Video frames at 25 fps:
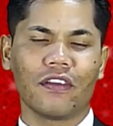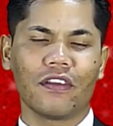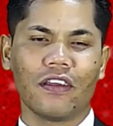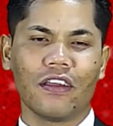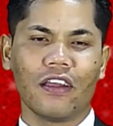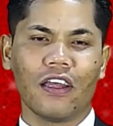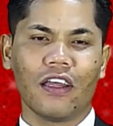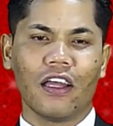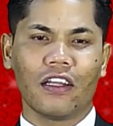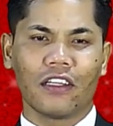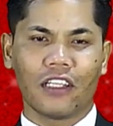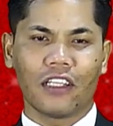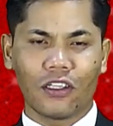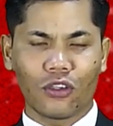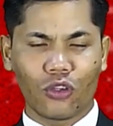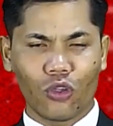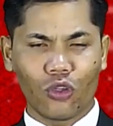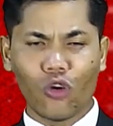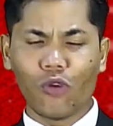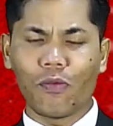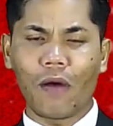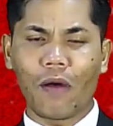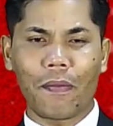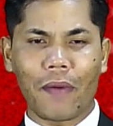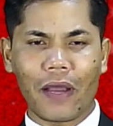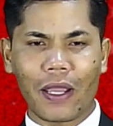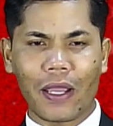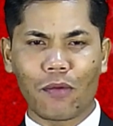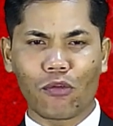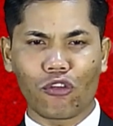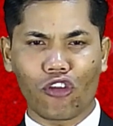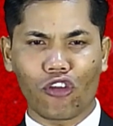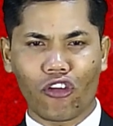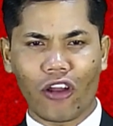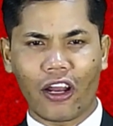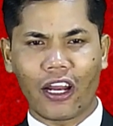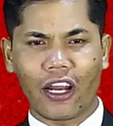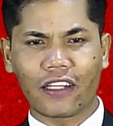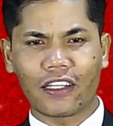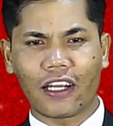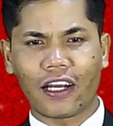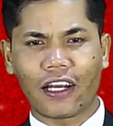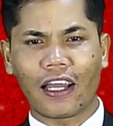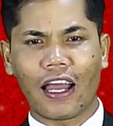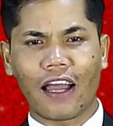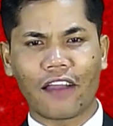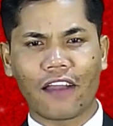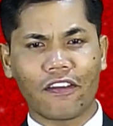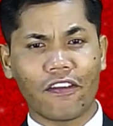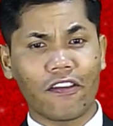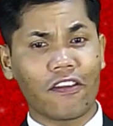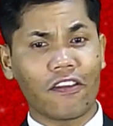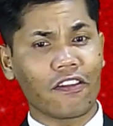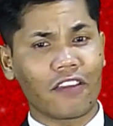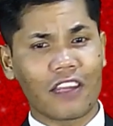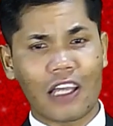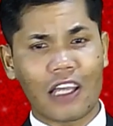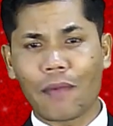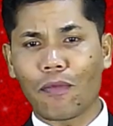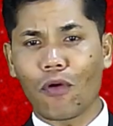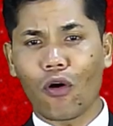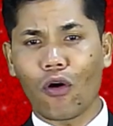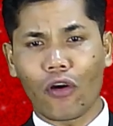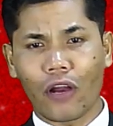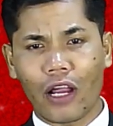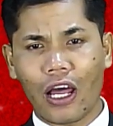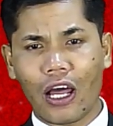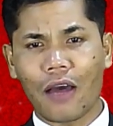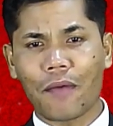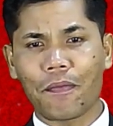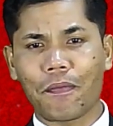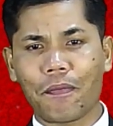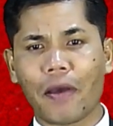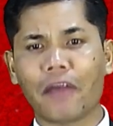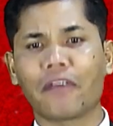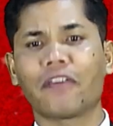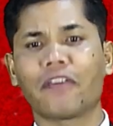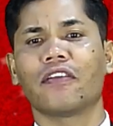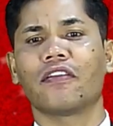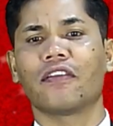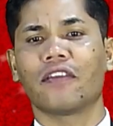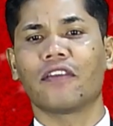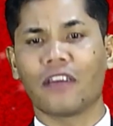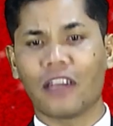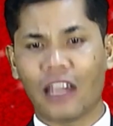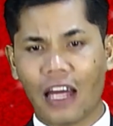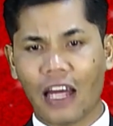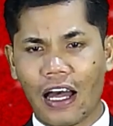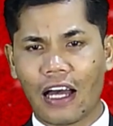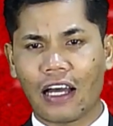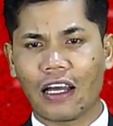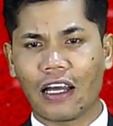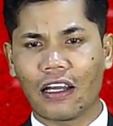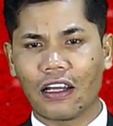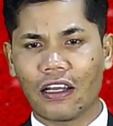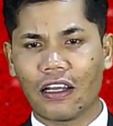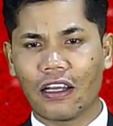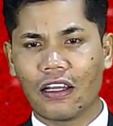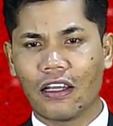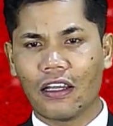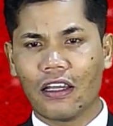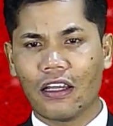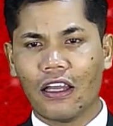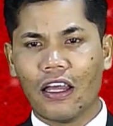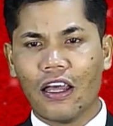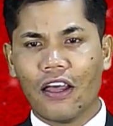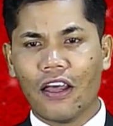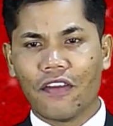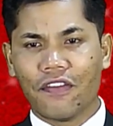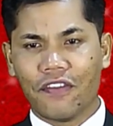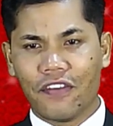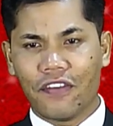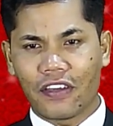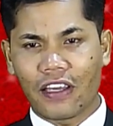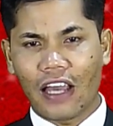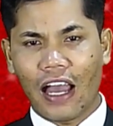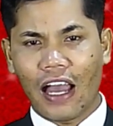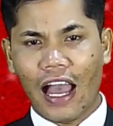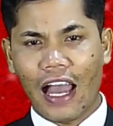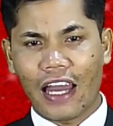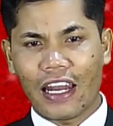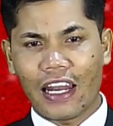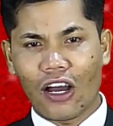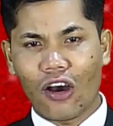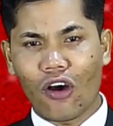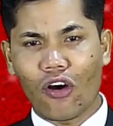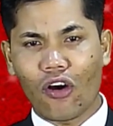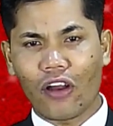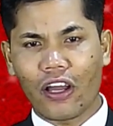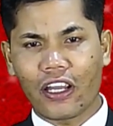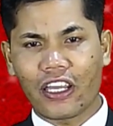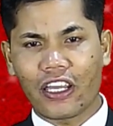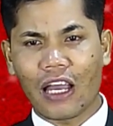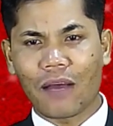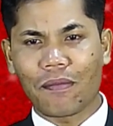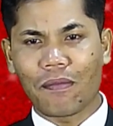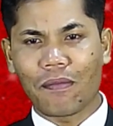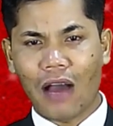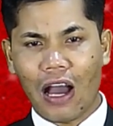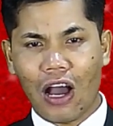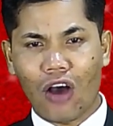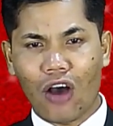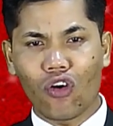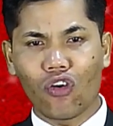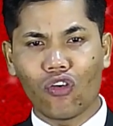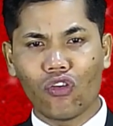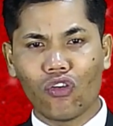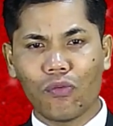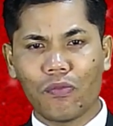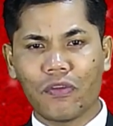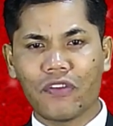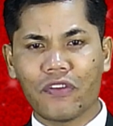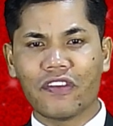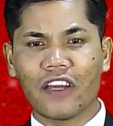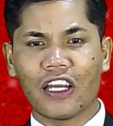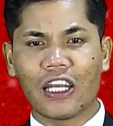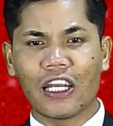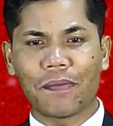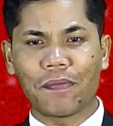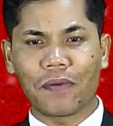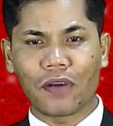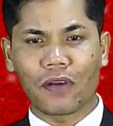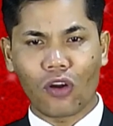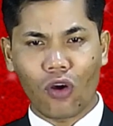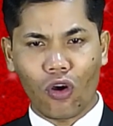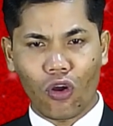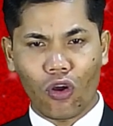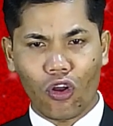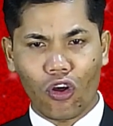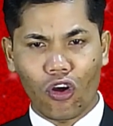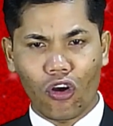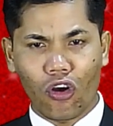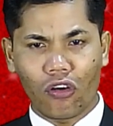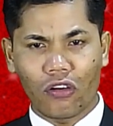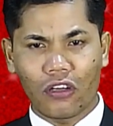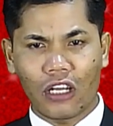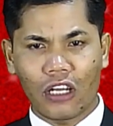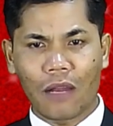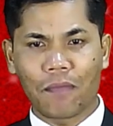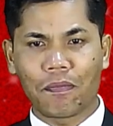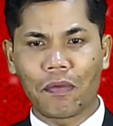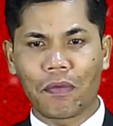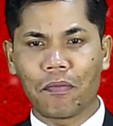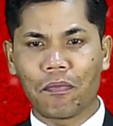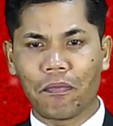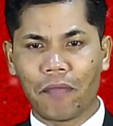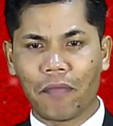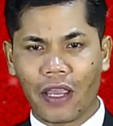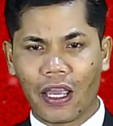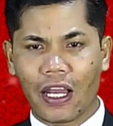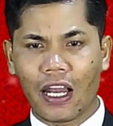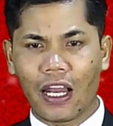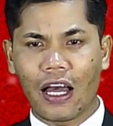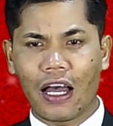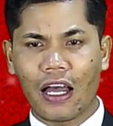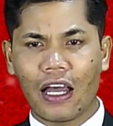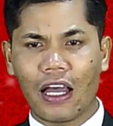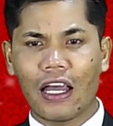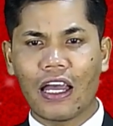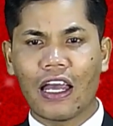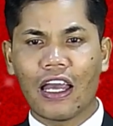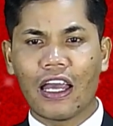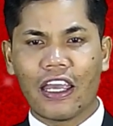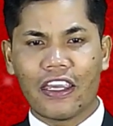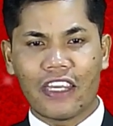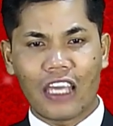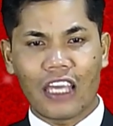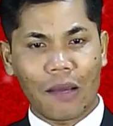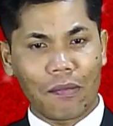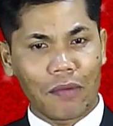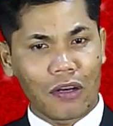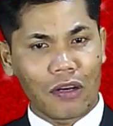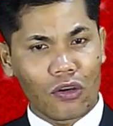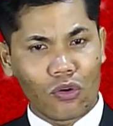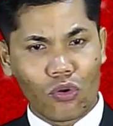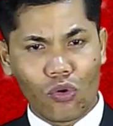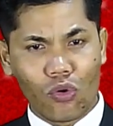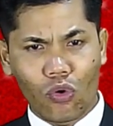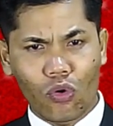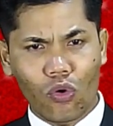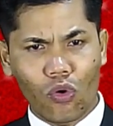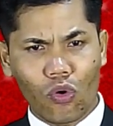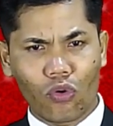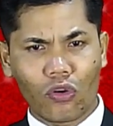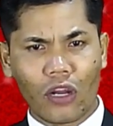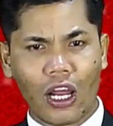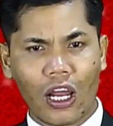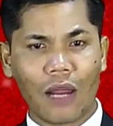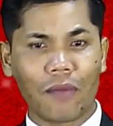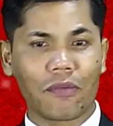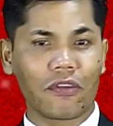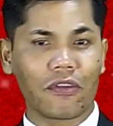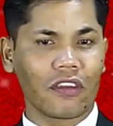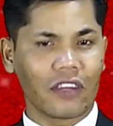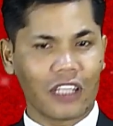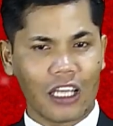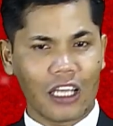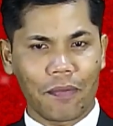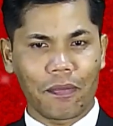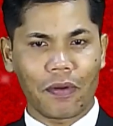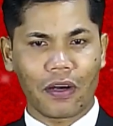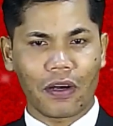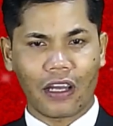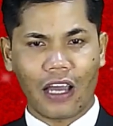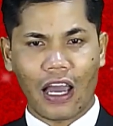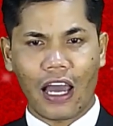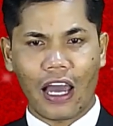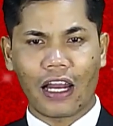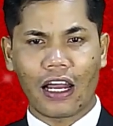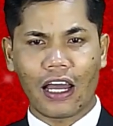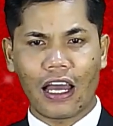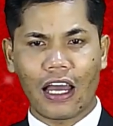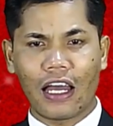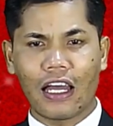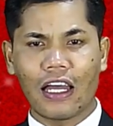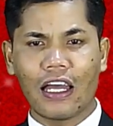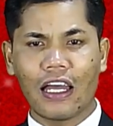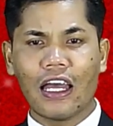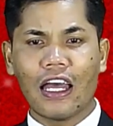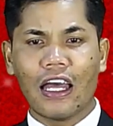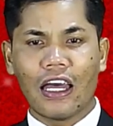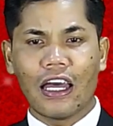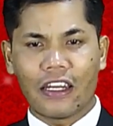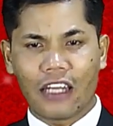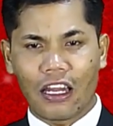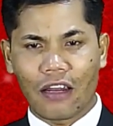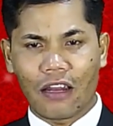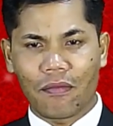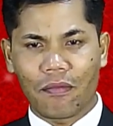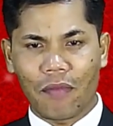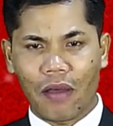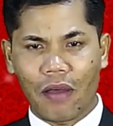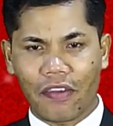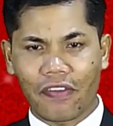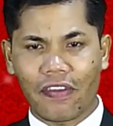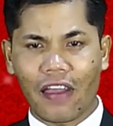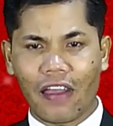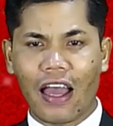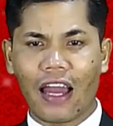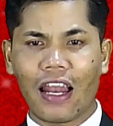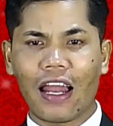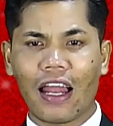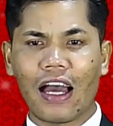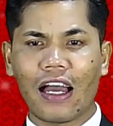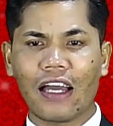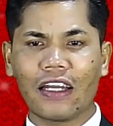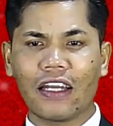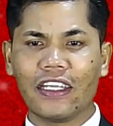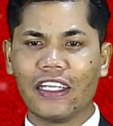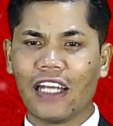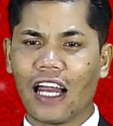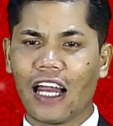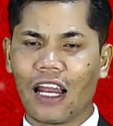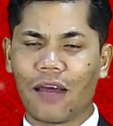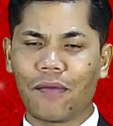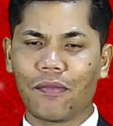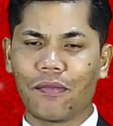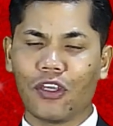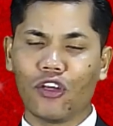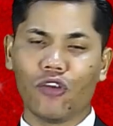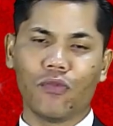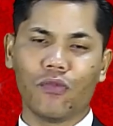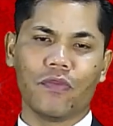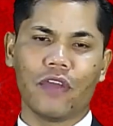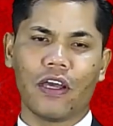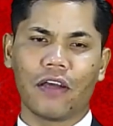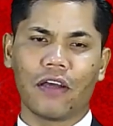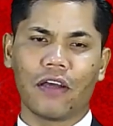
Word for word: Tentu Bapak Ibu Saudara yang terkasih setiap orang pasti senang jika ada orang yang mau menjadi penolong dan pembela yang mendukung dalam setiap perkara dan masalah di dalam hidupnya.